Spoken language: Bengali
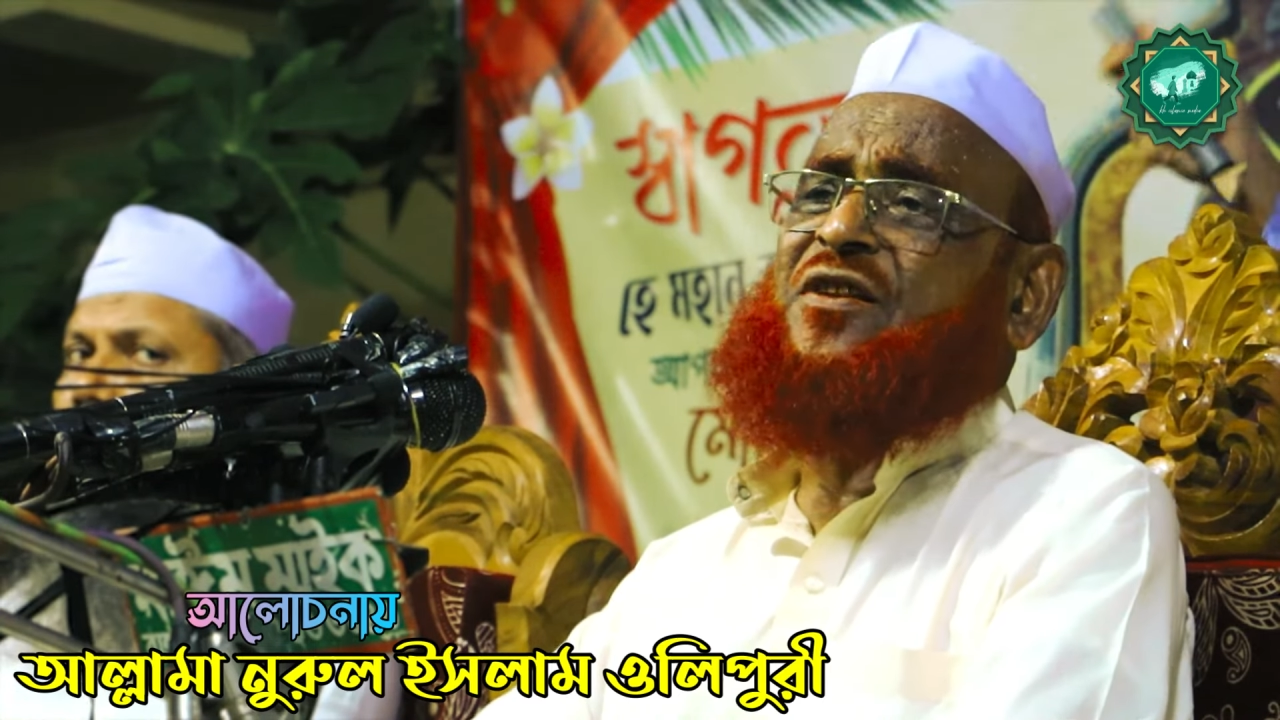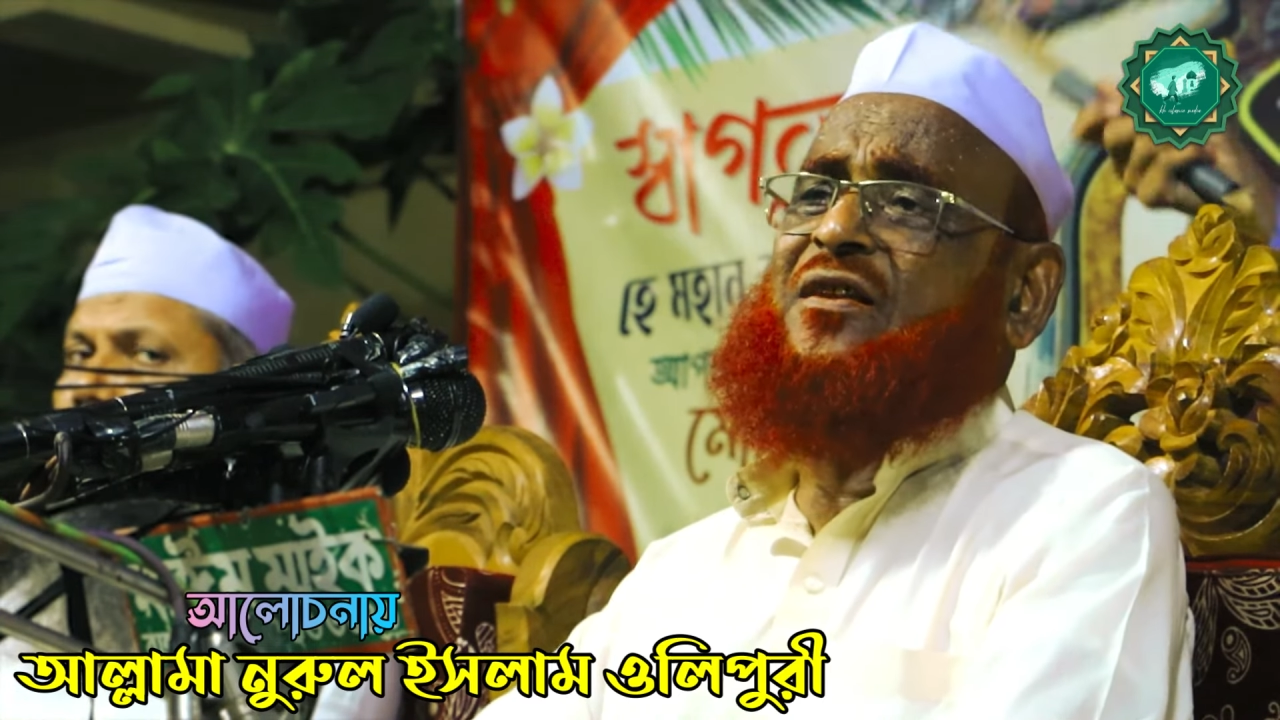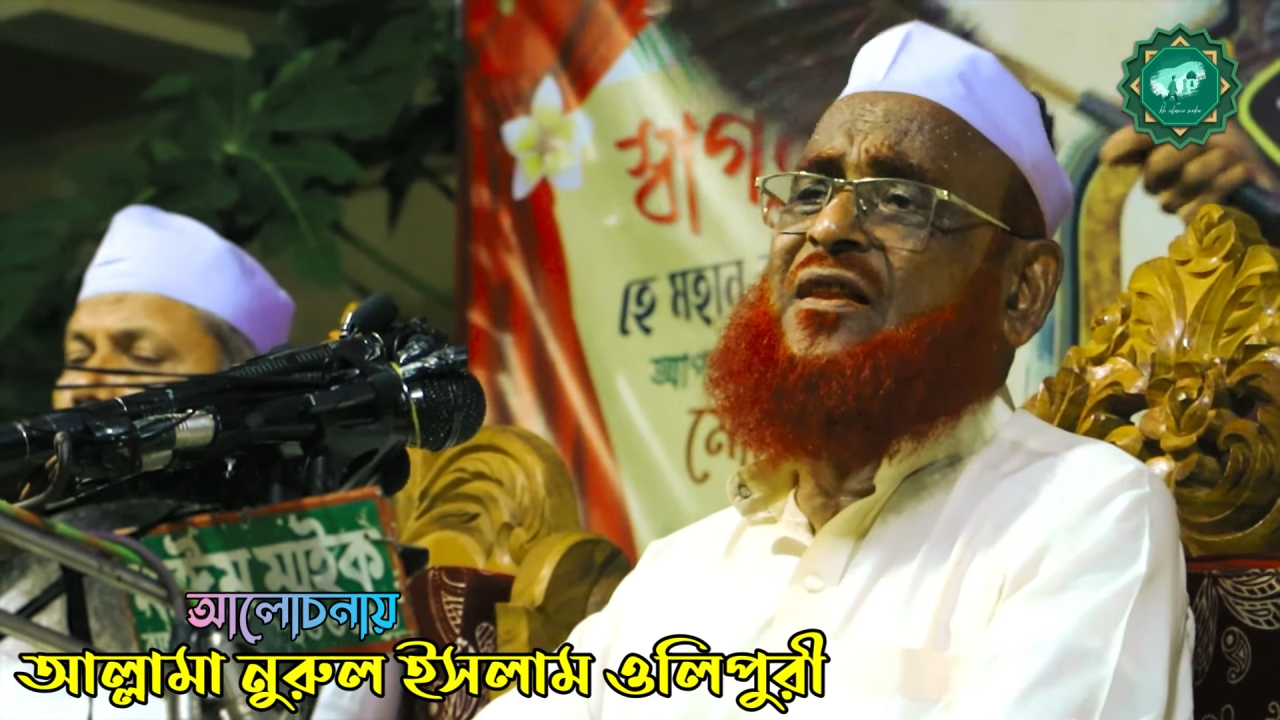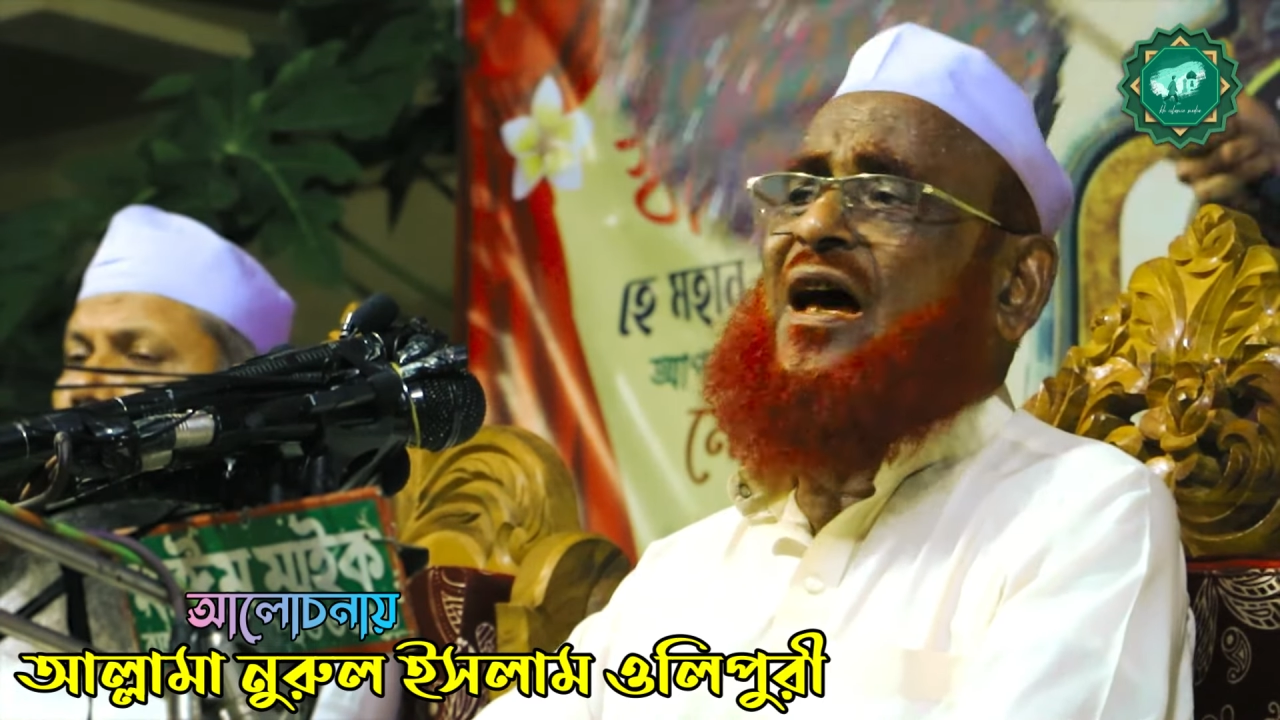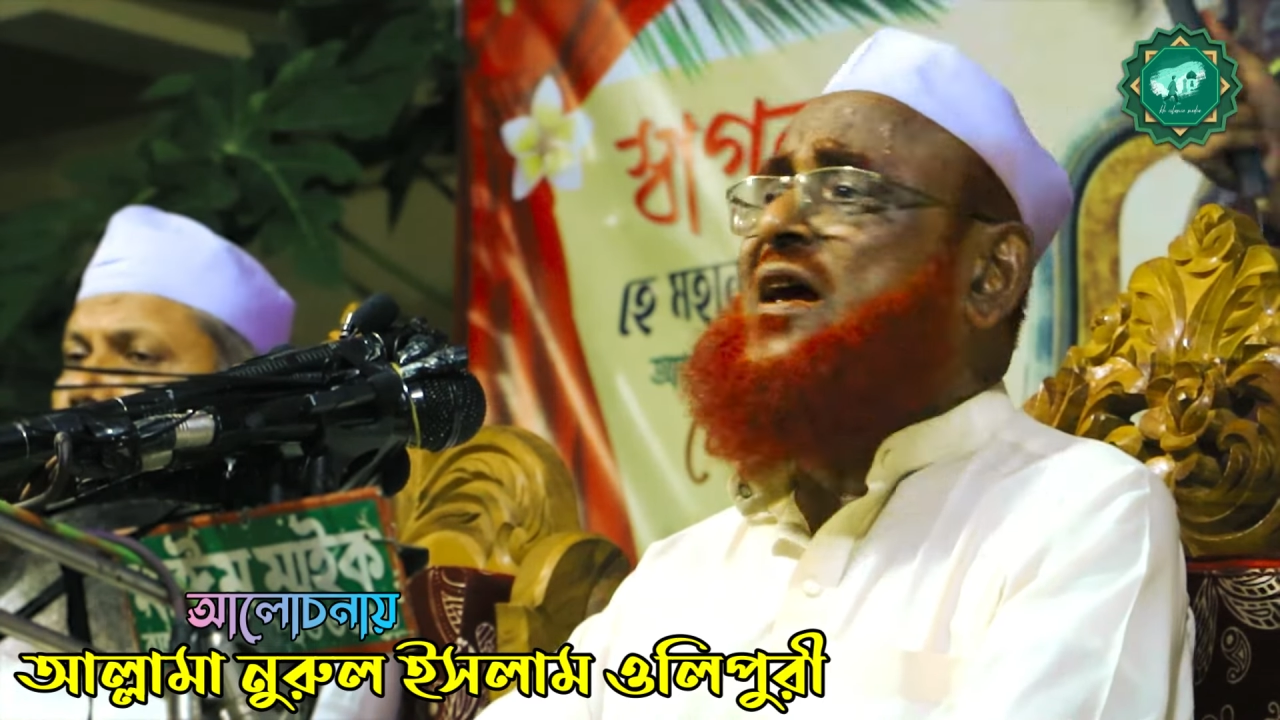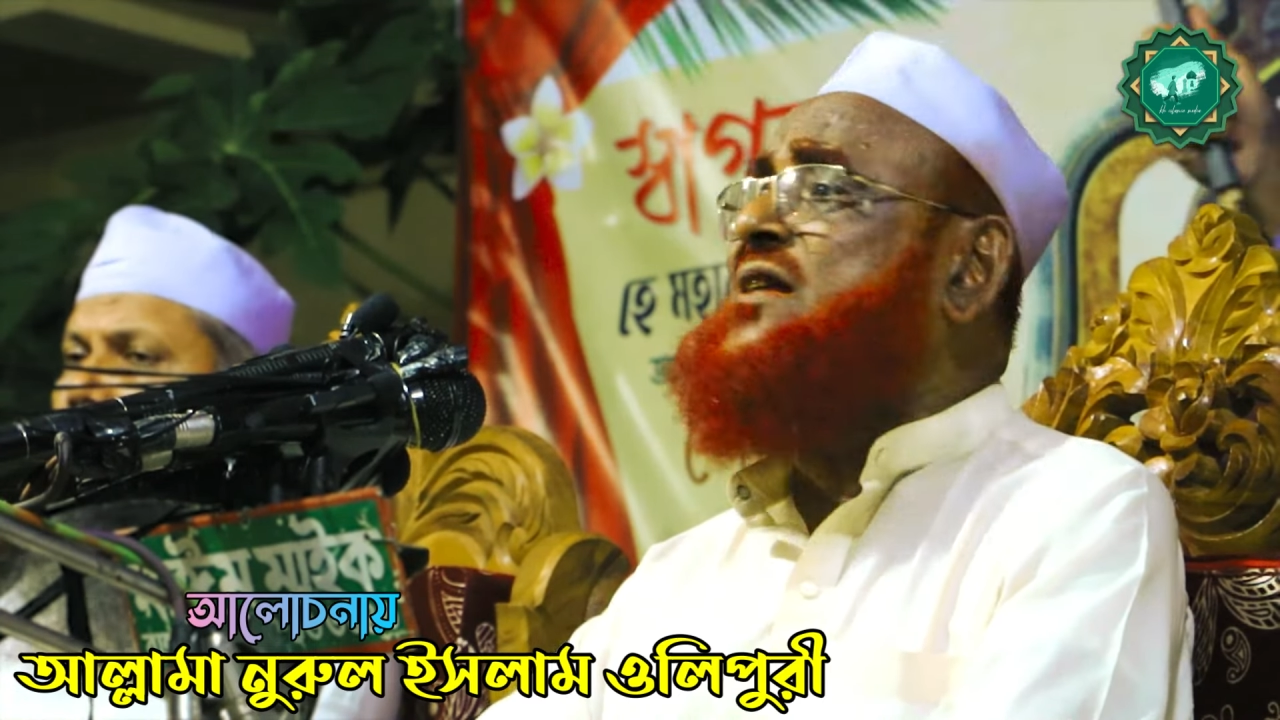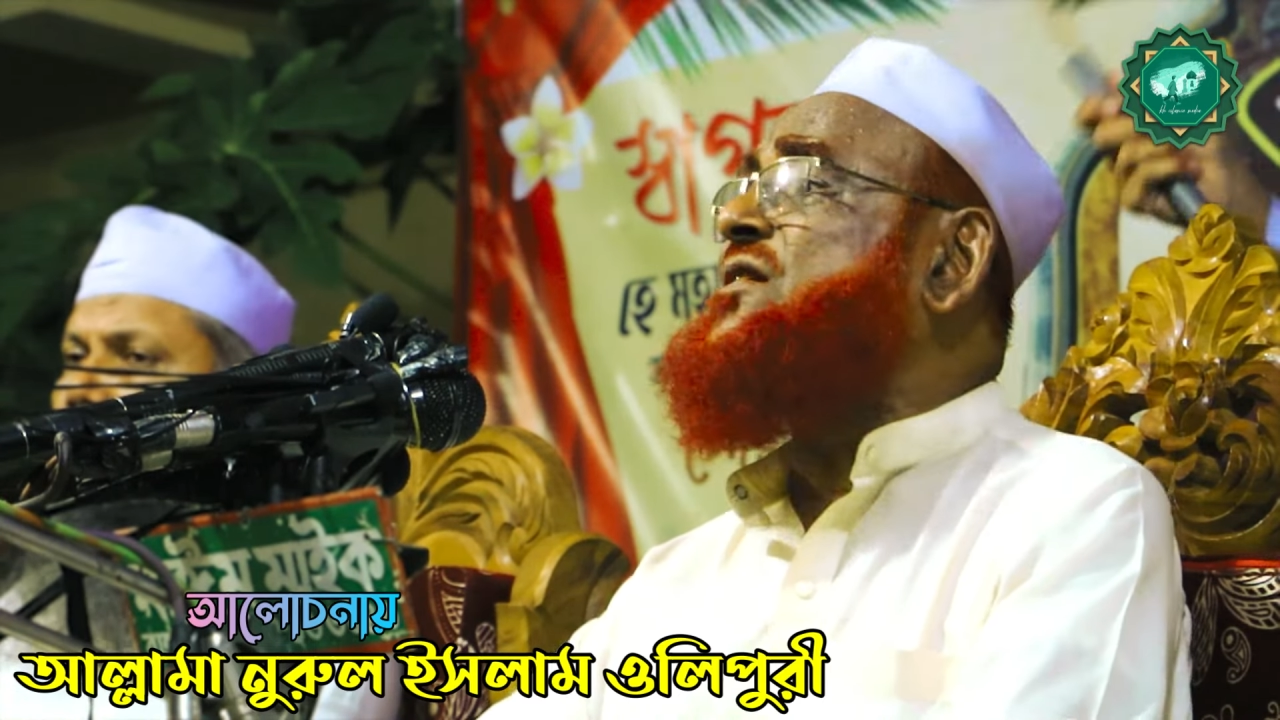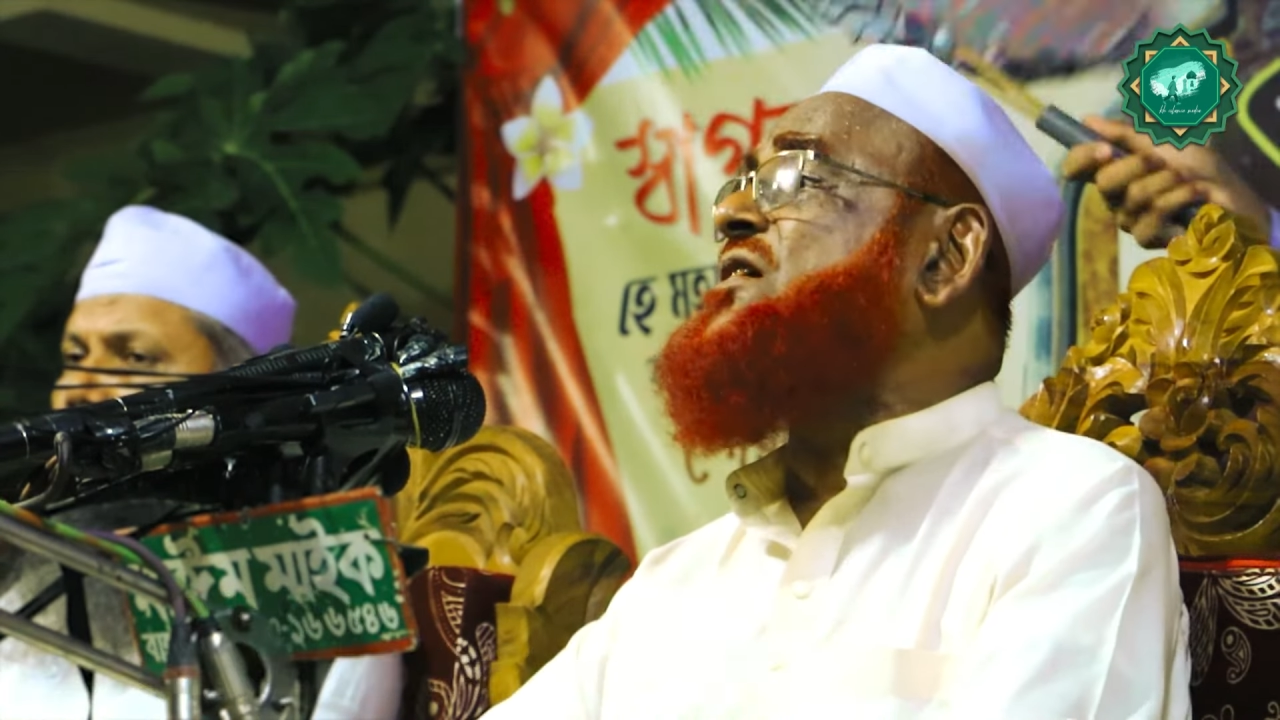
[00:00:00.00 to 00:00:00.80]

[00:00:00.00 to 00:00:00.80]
বাসিন্দাকে